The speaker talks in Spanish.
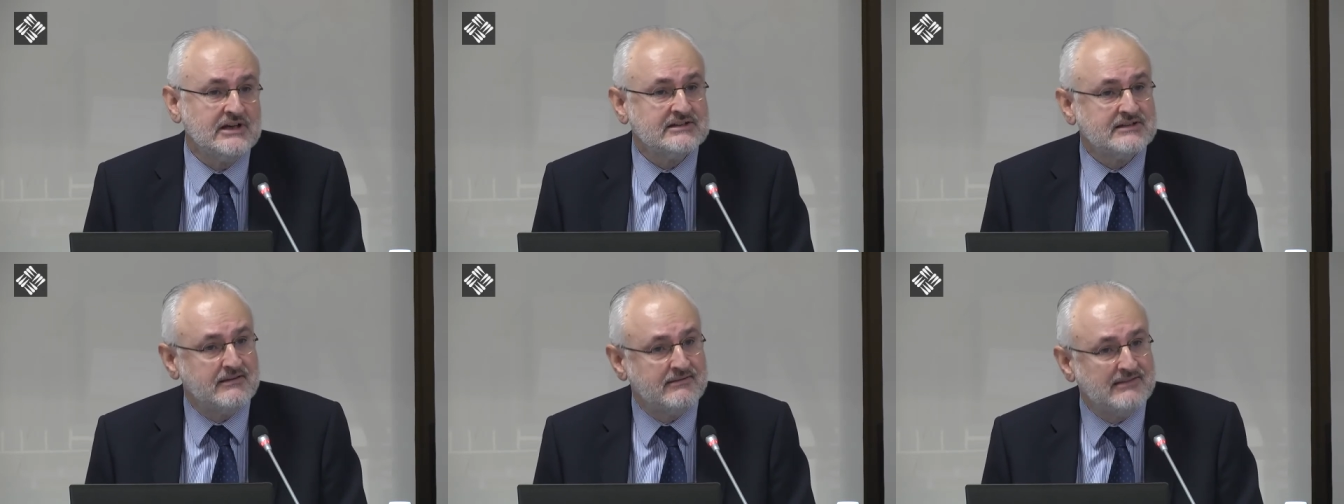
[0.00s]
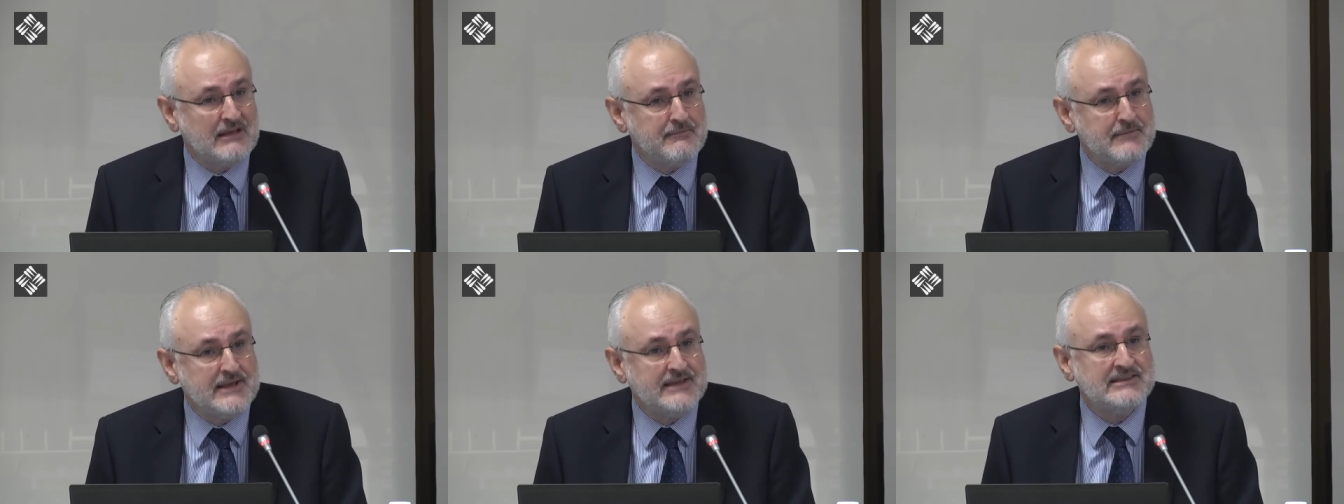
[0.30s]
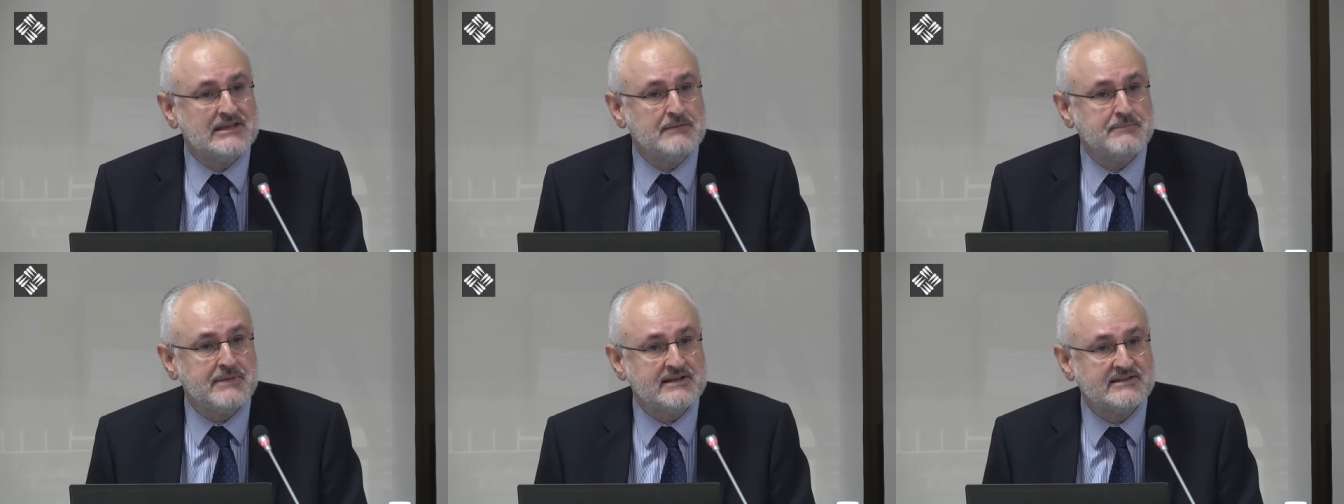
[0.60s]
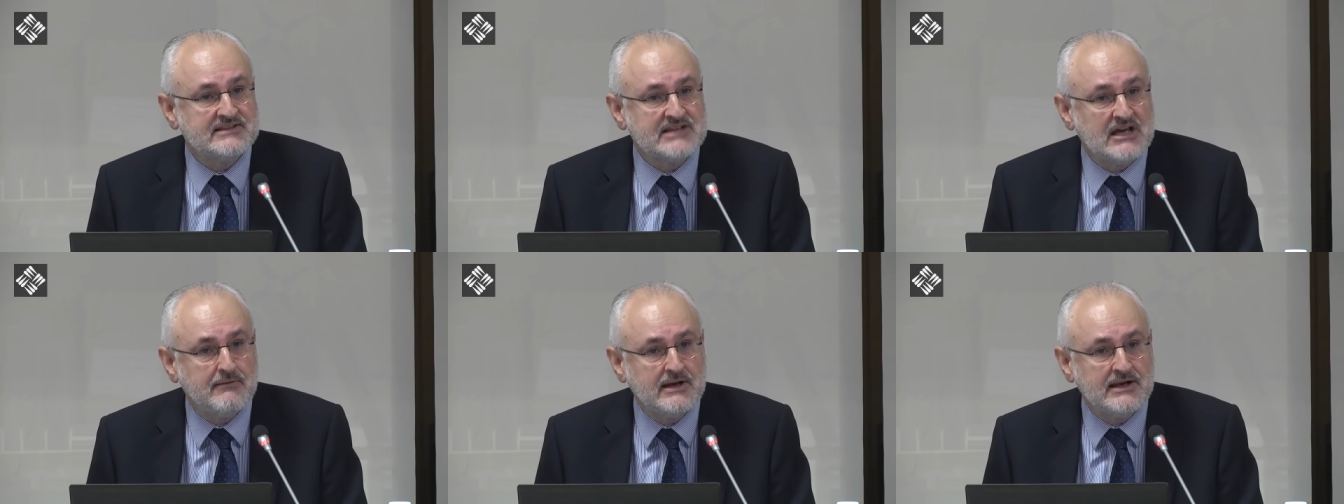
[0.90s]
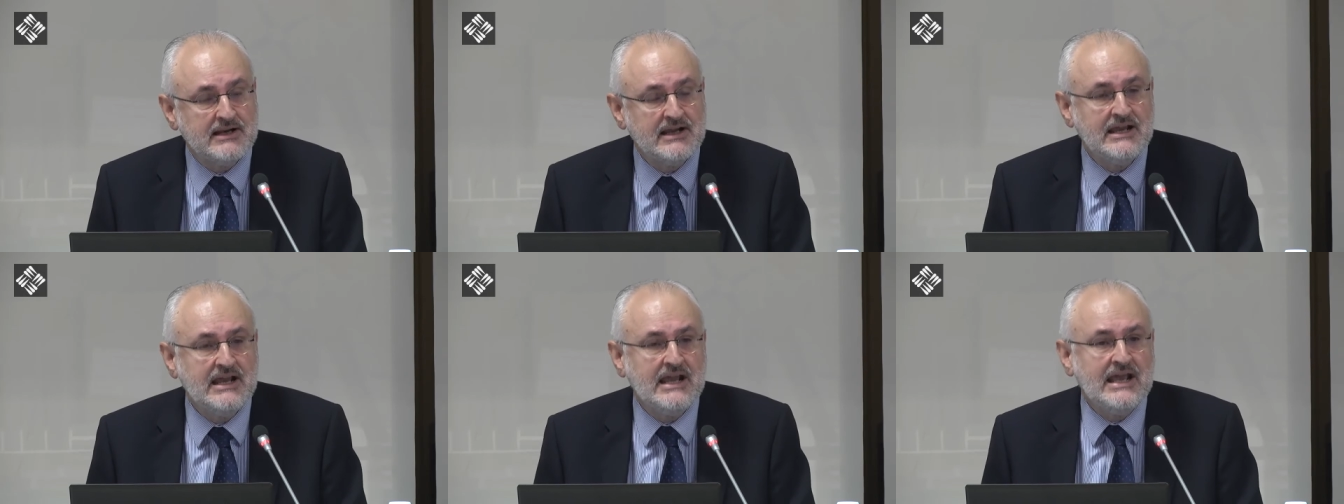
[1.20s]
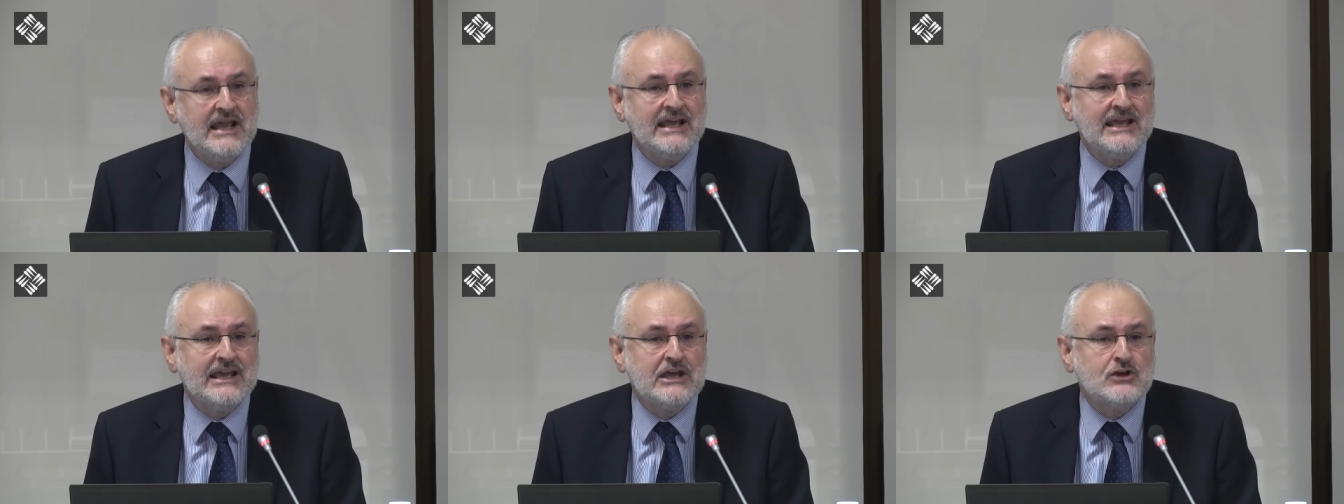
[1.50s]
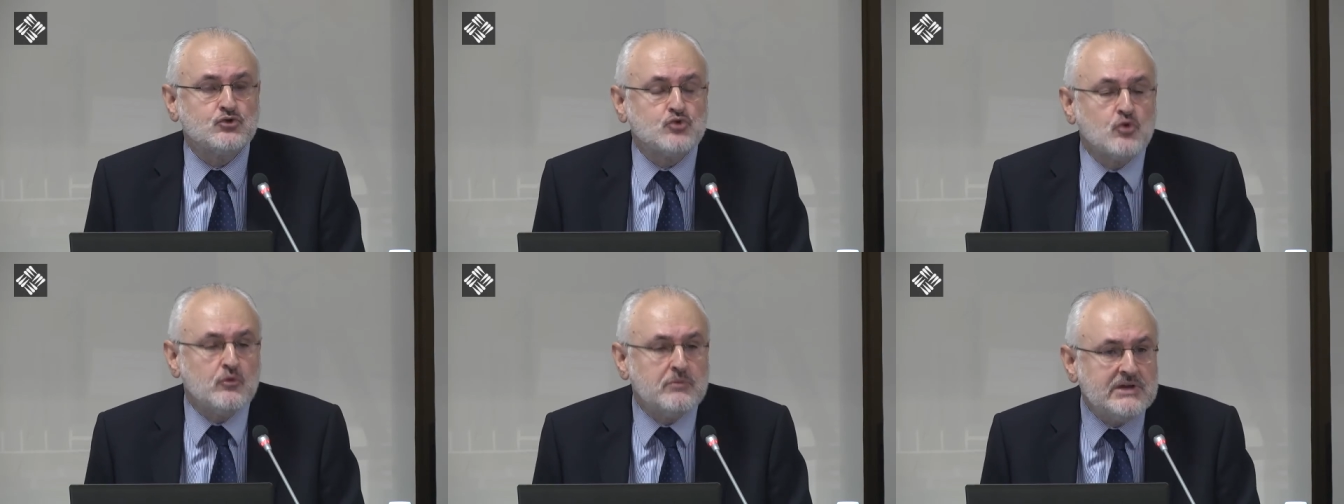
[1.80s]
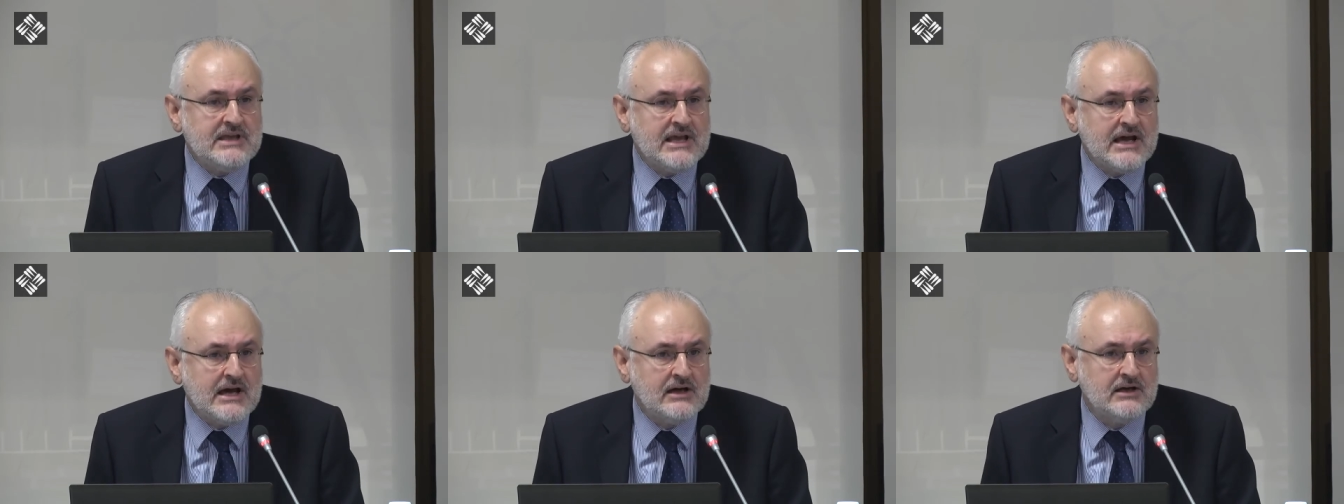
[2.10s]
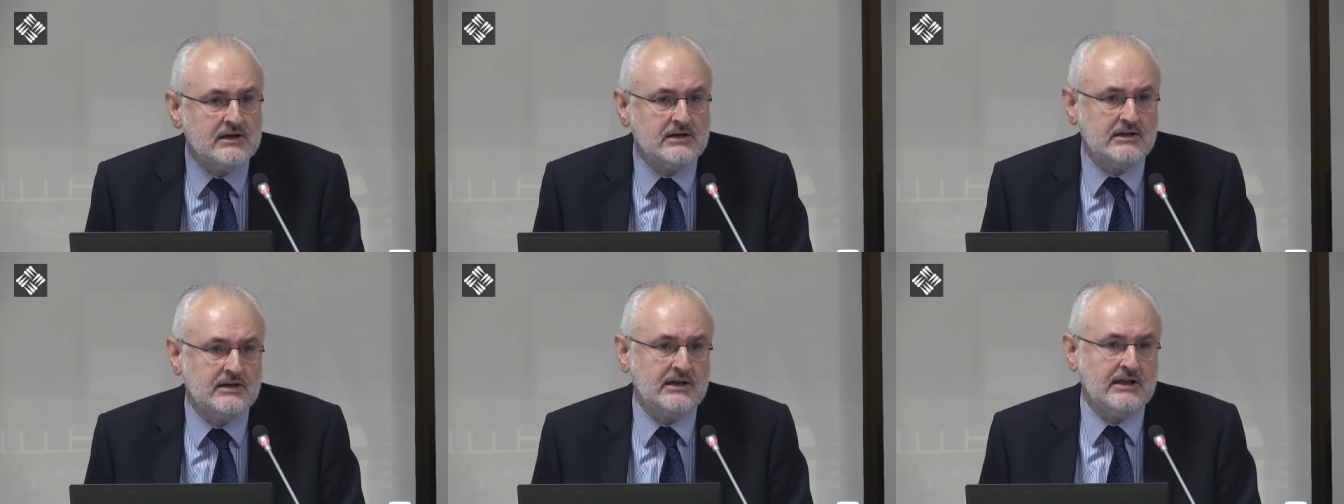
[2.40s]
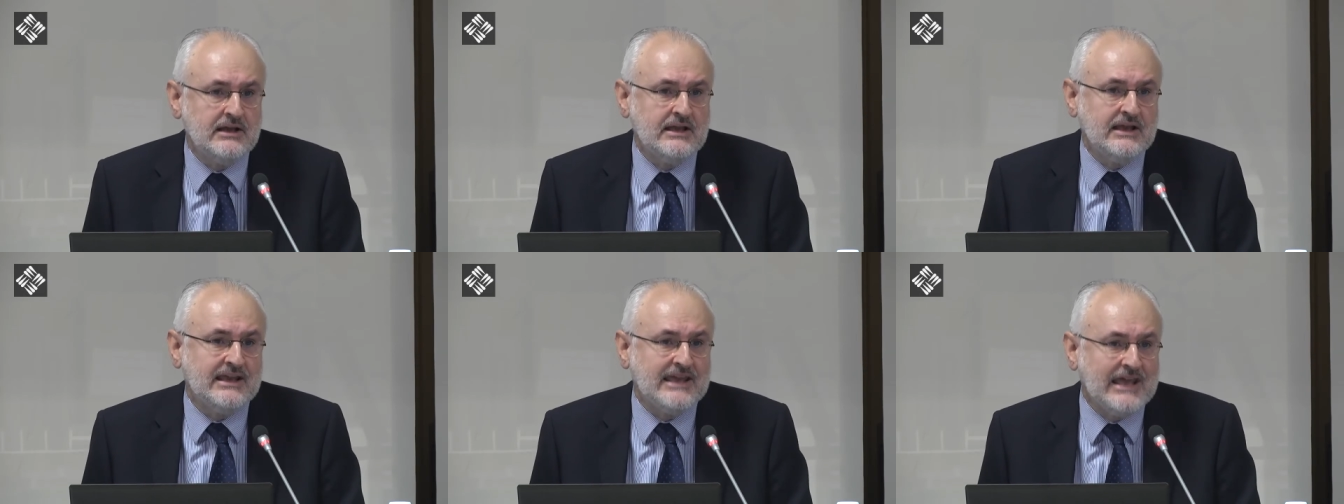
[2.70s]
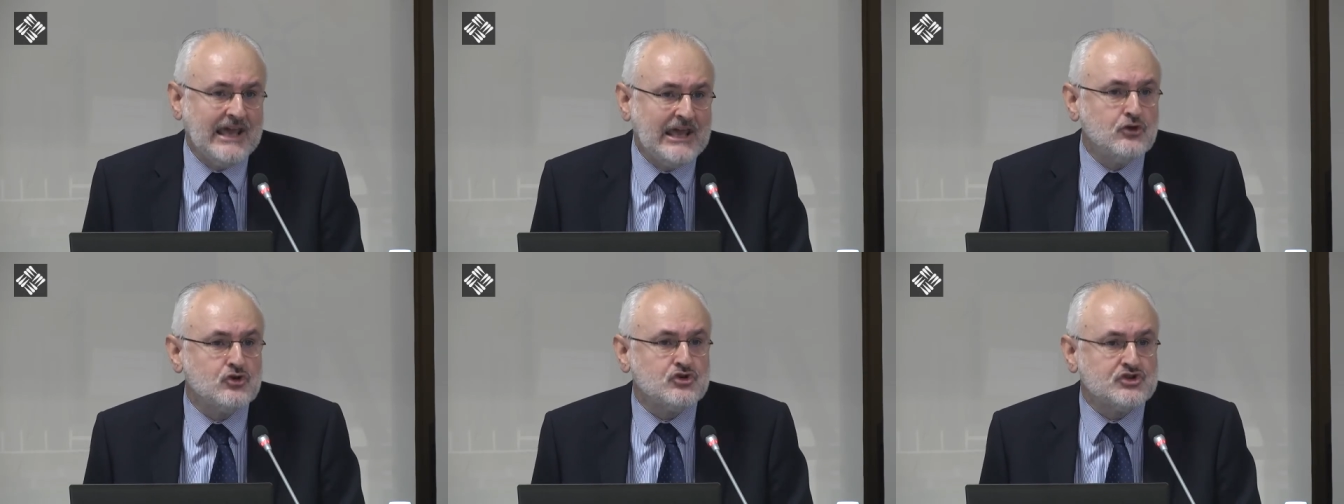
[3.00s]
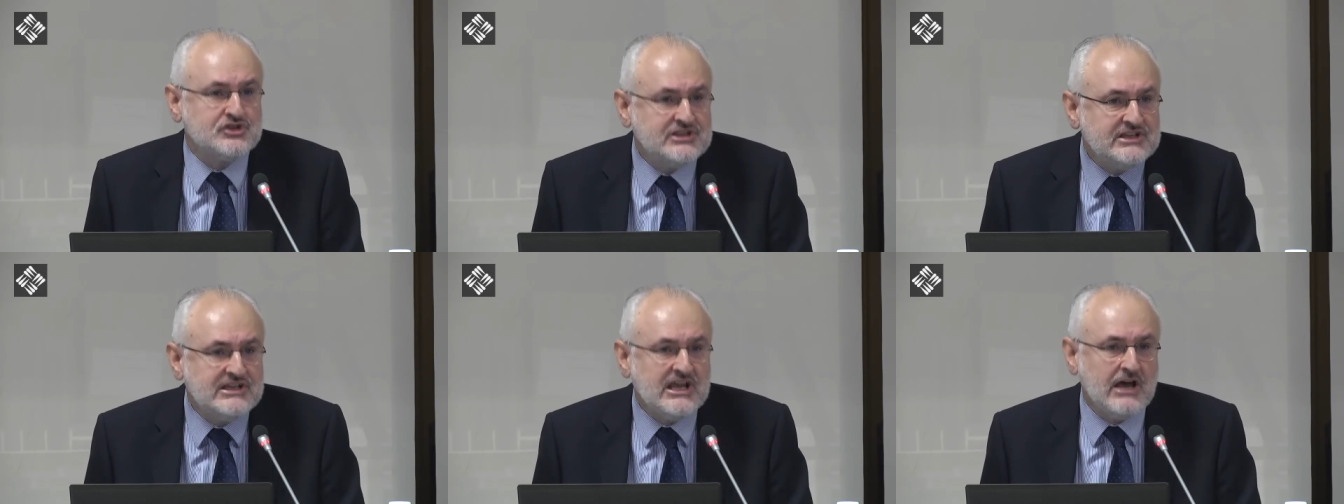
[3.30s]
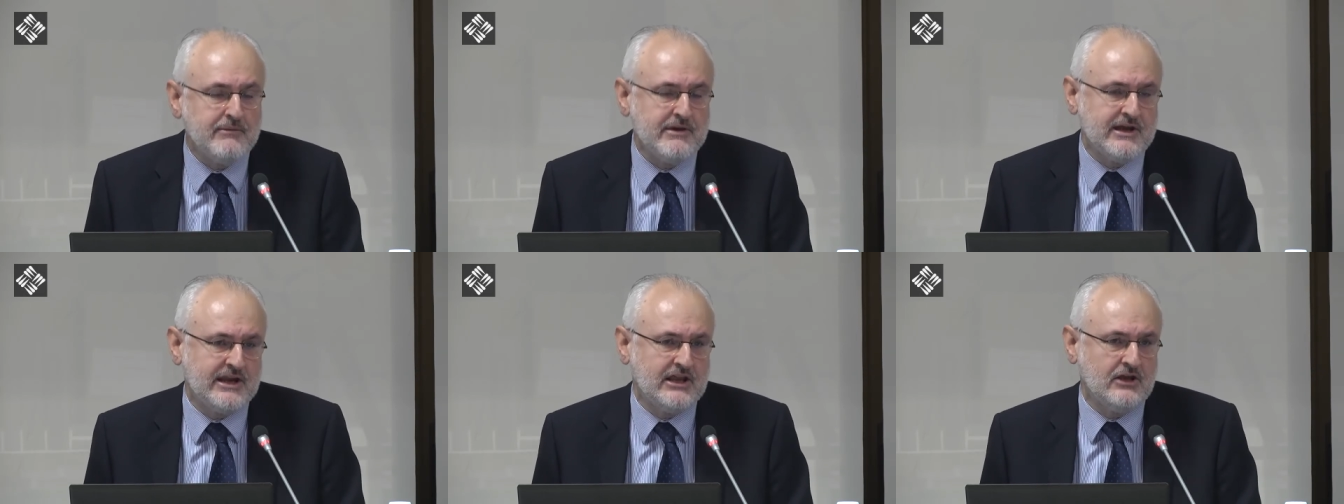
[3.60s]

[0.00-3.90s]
sencillamente pensaban que su vía, que ellos sí habían